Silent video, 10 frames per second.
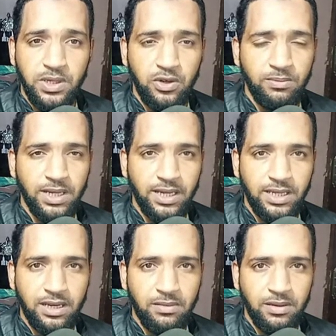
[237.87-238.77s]
يوم
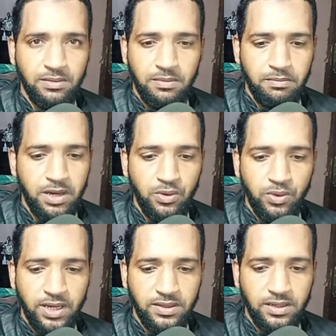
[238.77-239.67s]
القيامة ما هو هذا